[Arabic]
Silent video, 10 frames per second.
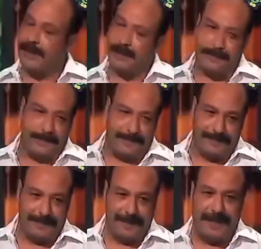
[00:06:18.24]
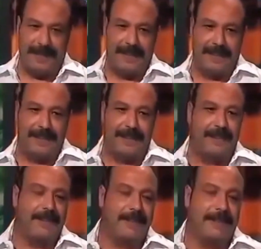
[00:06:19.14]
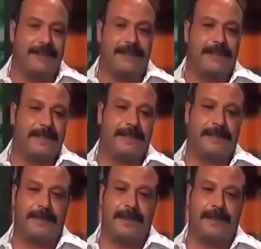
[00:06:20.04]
لا آه